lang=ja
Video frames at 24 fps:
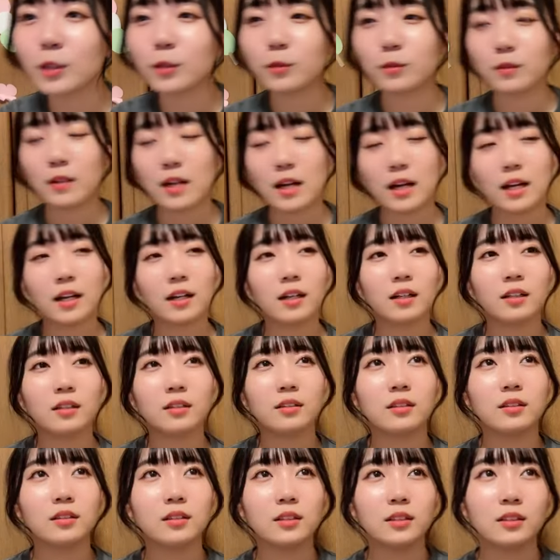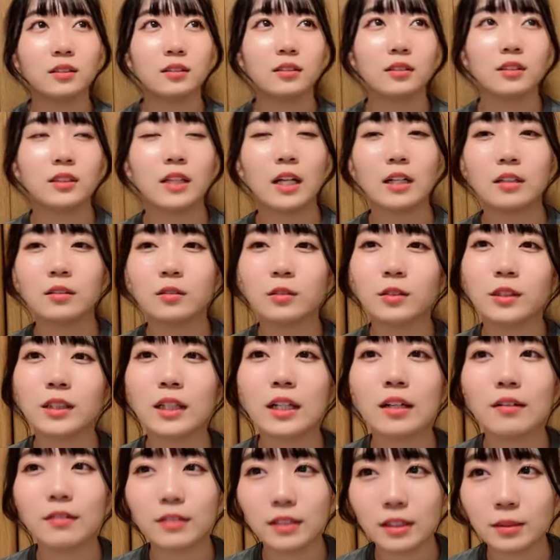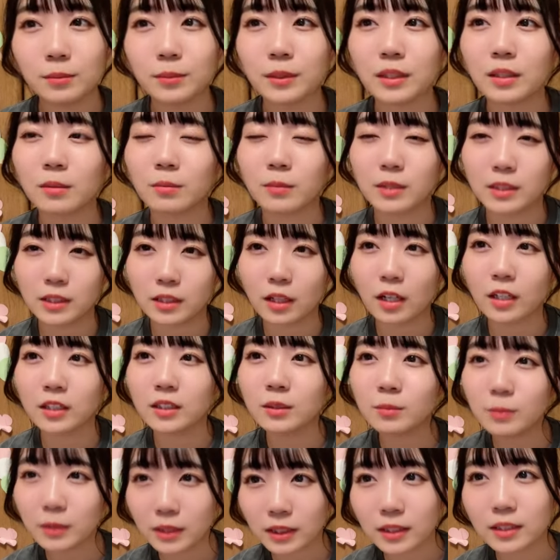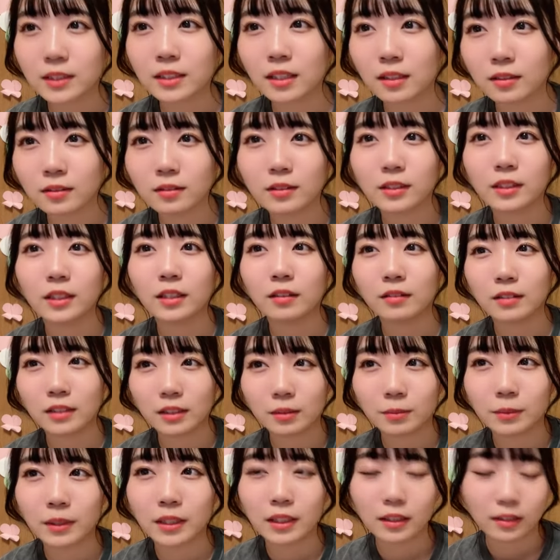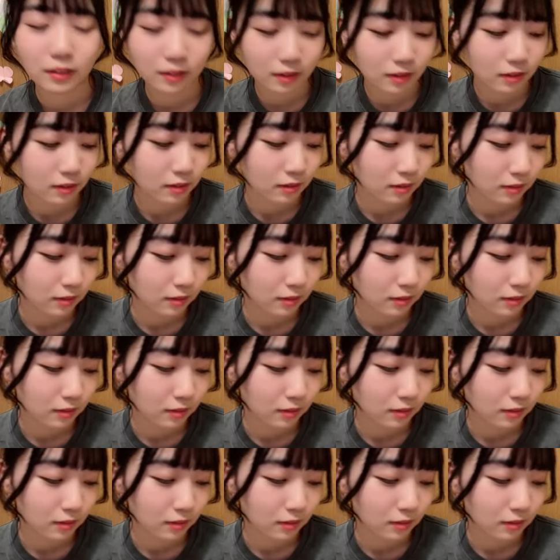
今日は三塁側で見てました初めて三塁側で見てた